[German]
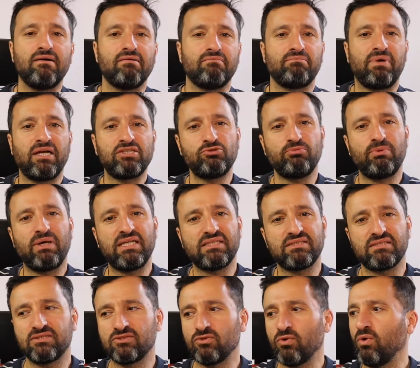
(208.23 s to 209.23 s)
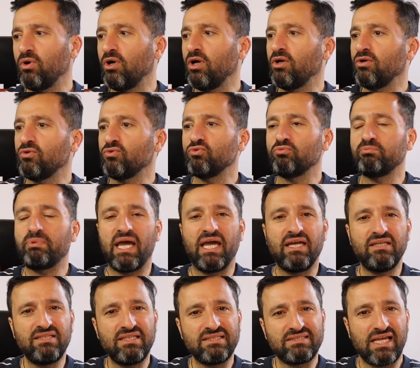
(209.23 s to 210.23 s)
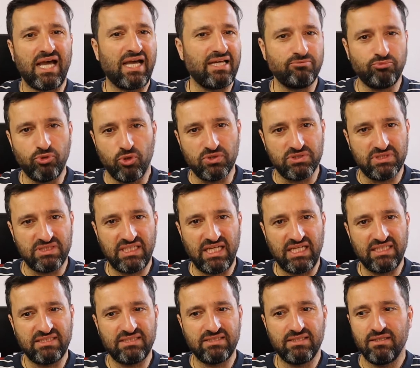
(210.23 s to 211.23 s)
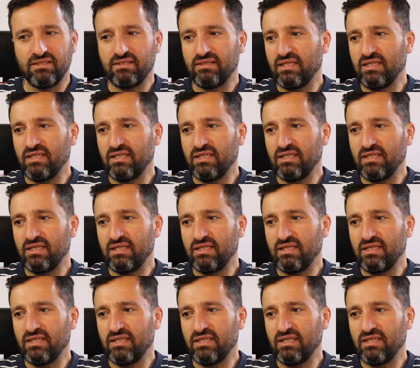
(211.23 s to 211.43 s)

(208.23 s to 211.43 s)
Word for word: manchmal ist es so, du beendest einen Prozess.